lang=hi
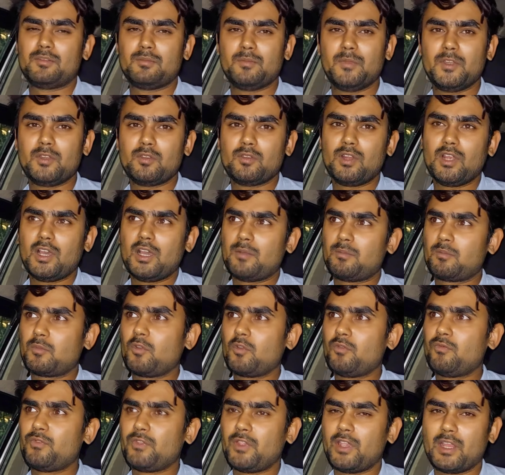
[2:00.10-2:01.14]
इसमें जो ना
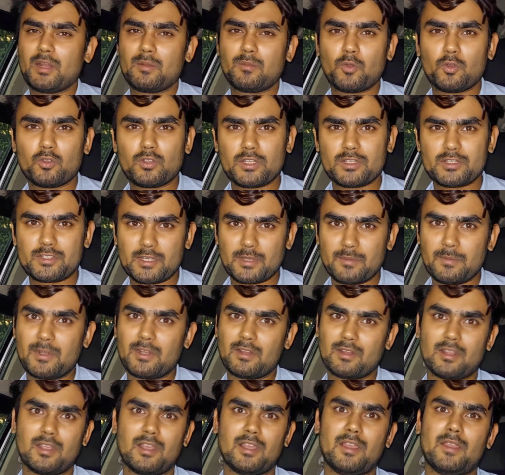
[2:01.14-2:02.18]
आपको फेयर बहुत अच्छा
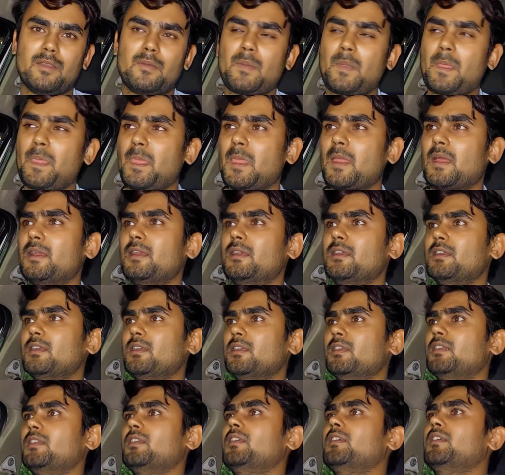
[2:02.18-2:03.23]
मिलता है
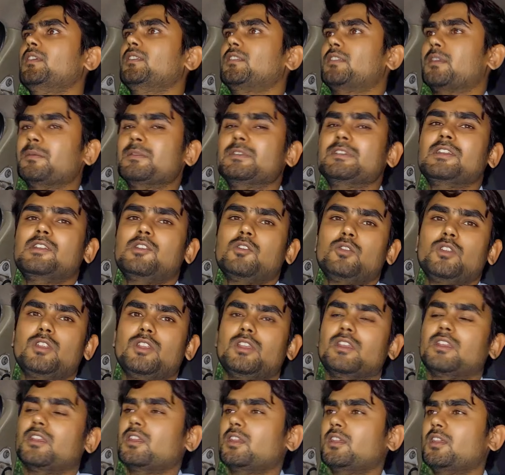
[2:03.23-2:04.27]
समझ रहे हो नहीं
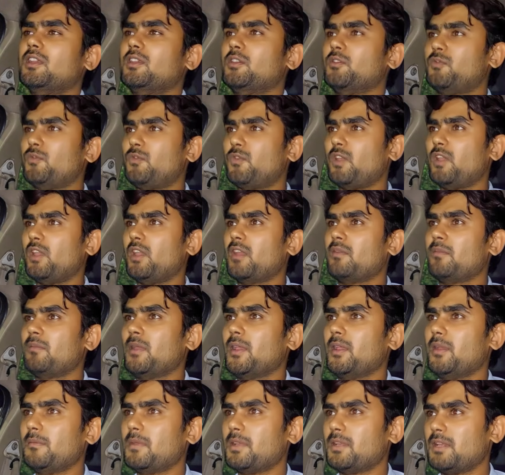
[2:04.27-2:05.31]
फेयर
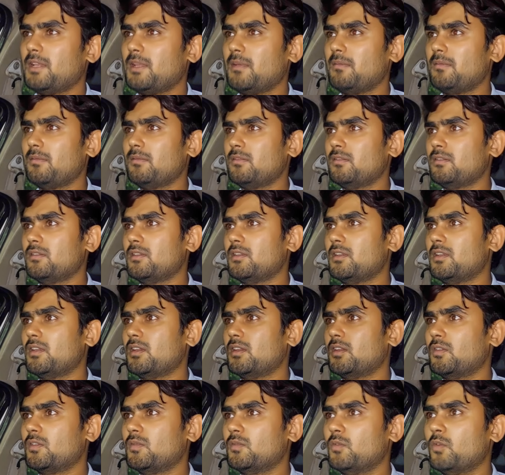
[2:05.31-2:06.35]
में मतलब
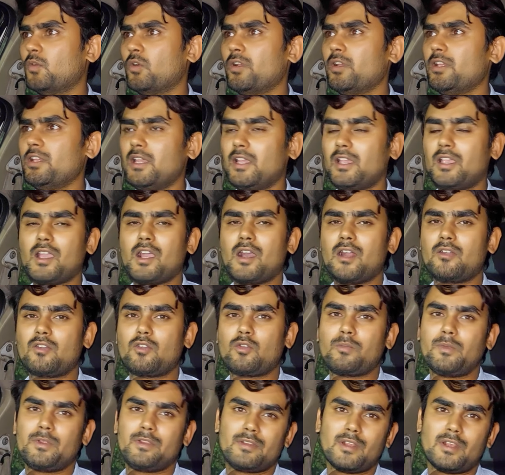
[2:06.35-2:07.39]
वो नहीं है कि आठ
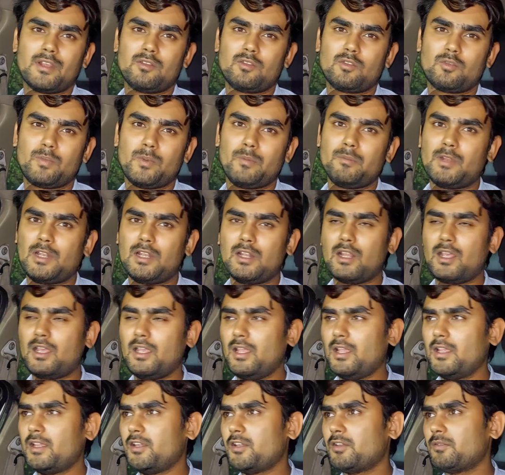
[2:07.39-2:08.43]
रुपये सात रुपये मिल रहा
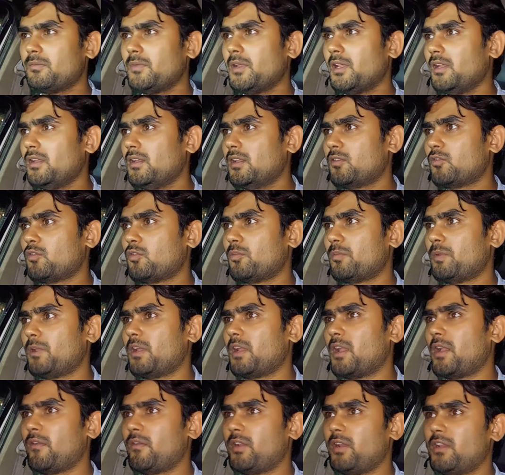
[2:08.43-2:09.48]
है इसमें दस रुपये
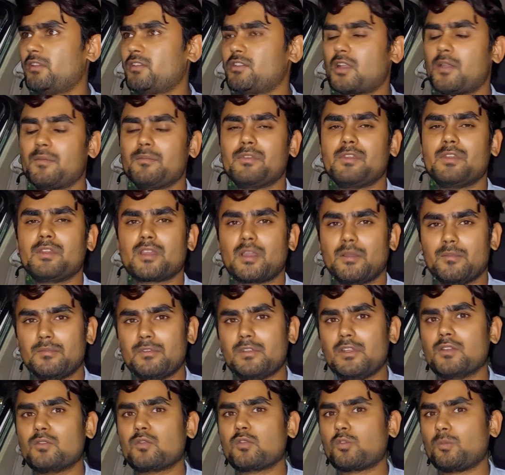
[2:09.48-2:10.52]
का एवरेज कम से कम
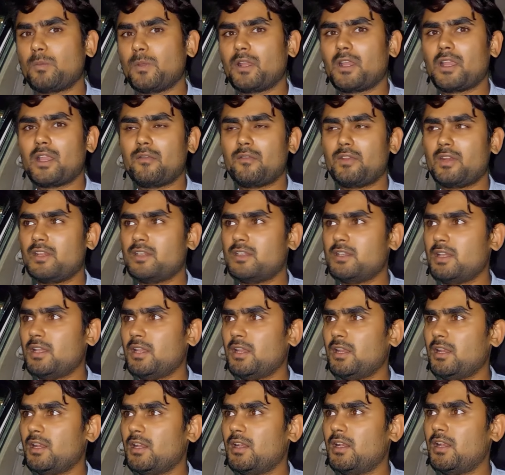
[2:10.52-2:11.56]
दस रुपये का एवरेज है
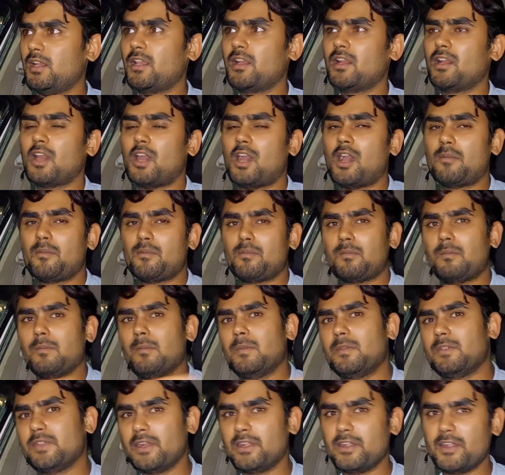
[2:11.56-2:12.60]
लेकिन
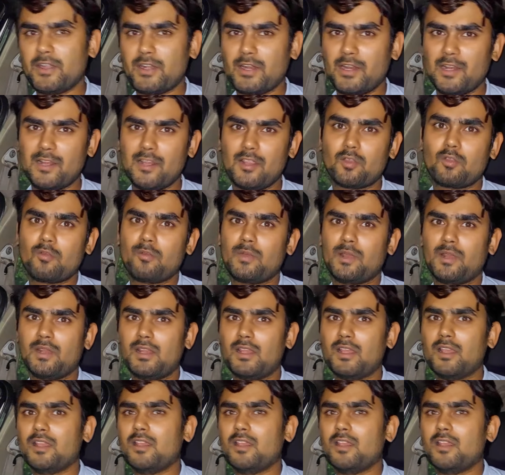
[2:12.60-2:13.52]
आप ये डिटेल देखो पहले